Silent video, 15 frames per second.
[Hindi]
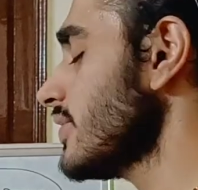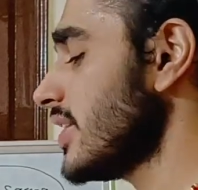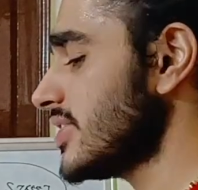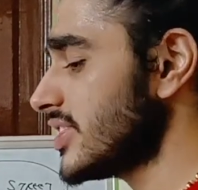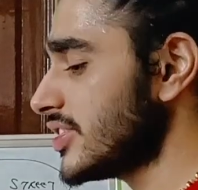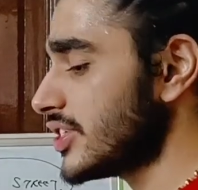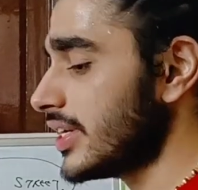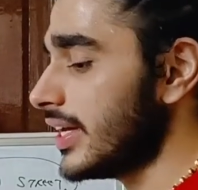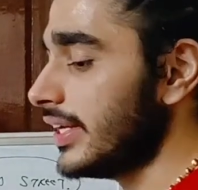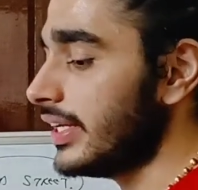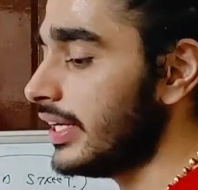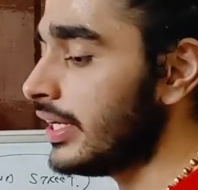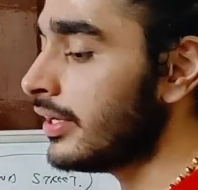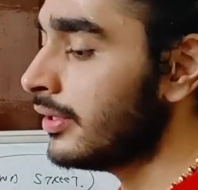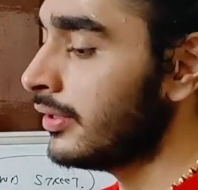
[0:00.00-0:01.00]
कि सेंसेशन
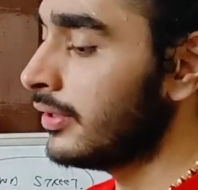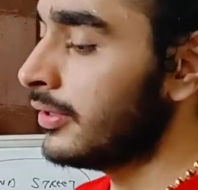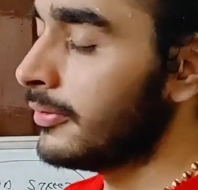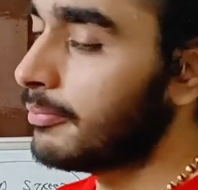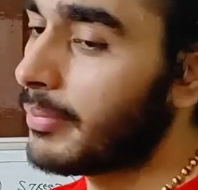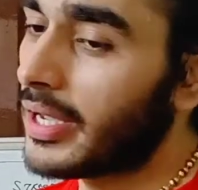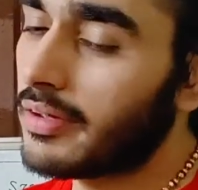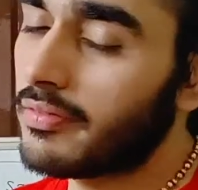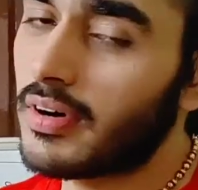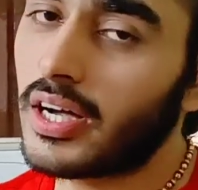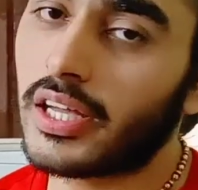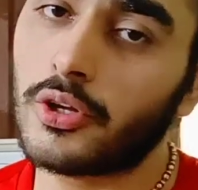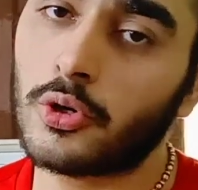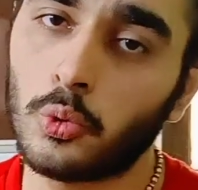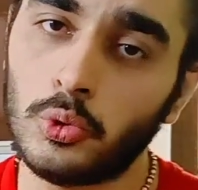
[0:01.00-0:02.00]
यानी कि भाई
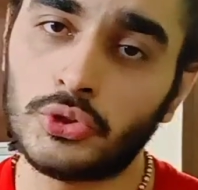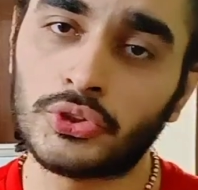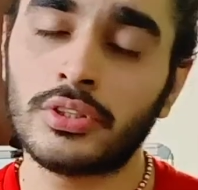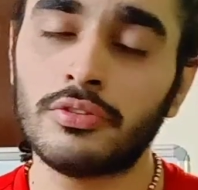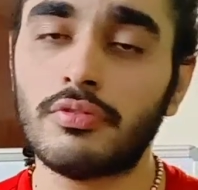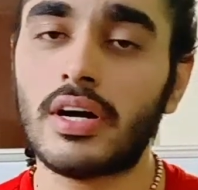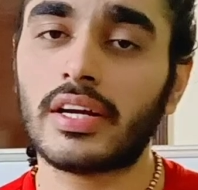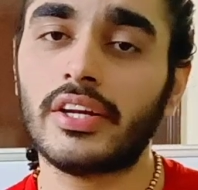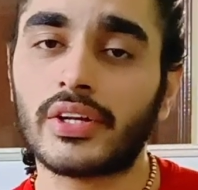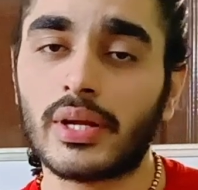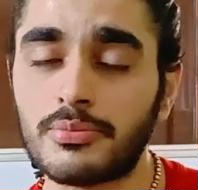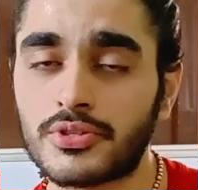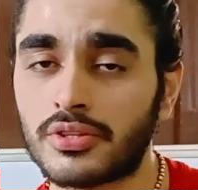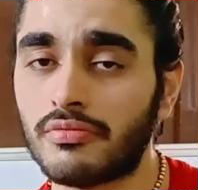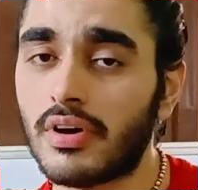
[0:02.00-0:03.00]
वहाँ के रूल्स वहाँ के
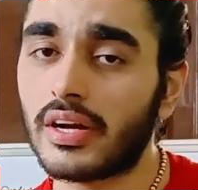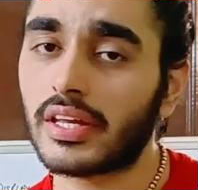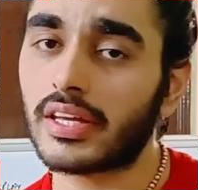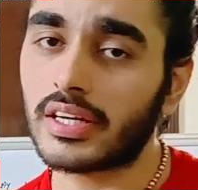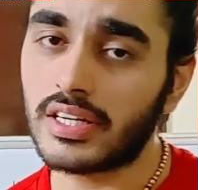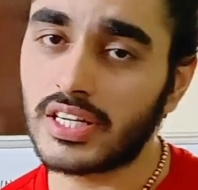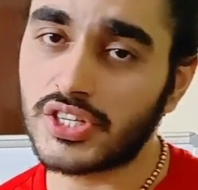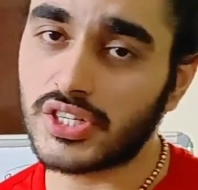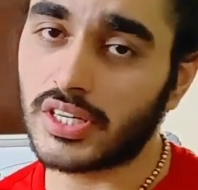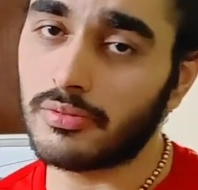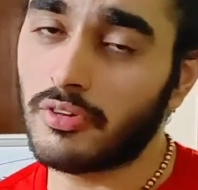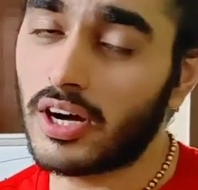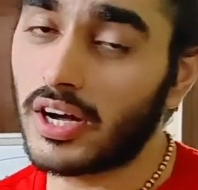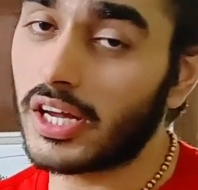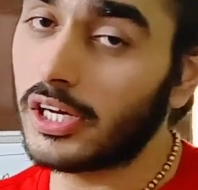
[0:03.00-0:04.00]
टर्म्स वहाँ की
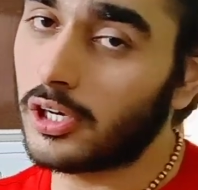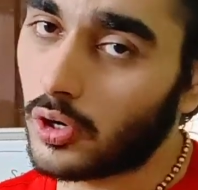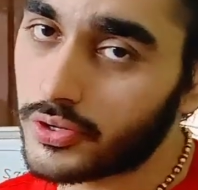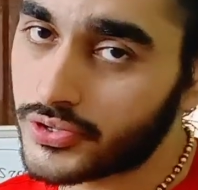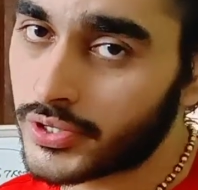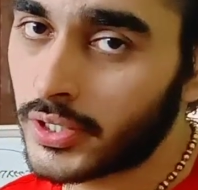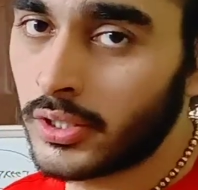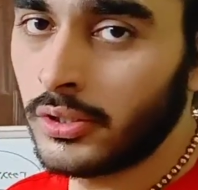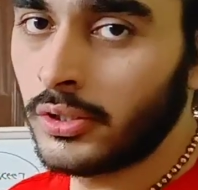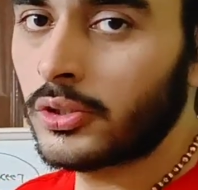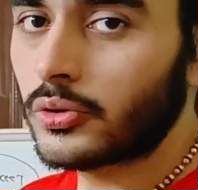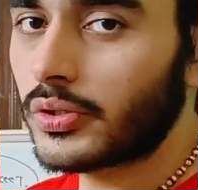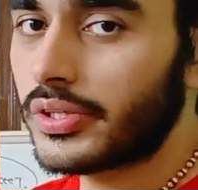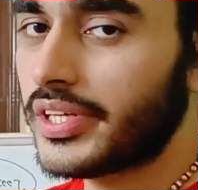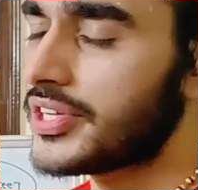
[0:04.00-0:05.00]
कंडीशन वहाँ के लॉज
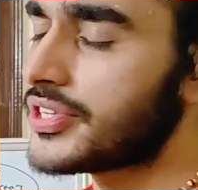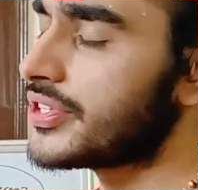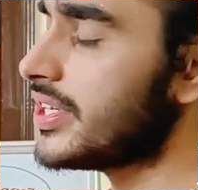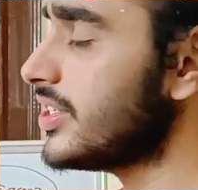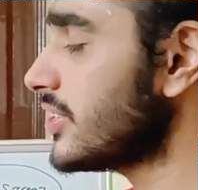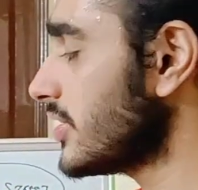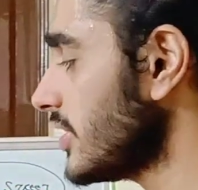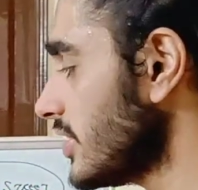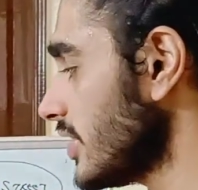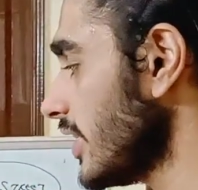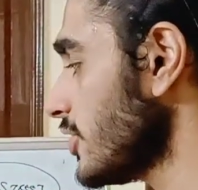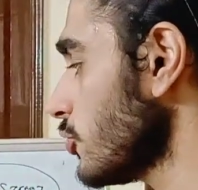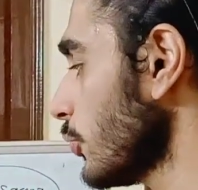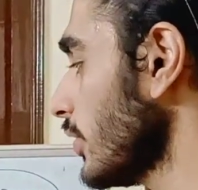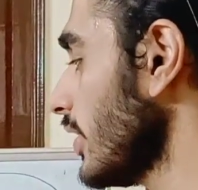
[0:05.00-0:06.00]
तो ये सी चीज़ें
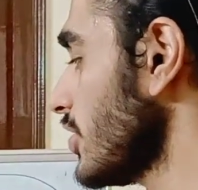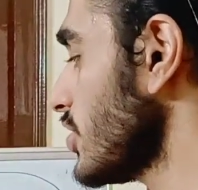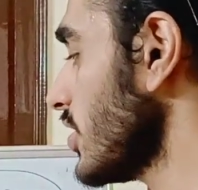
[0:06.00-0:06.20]
हैं जो कि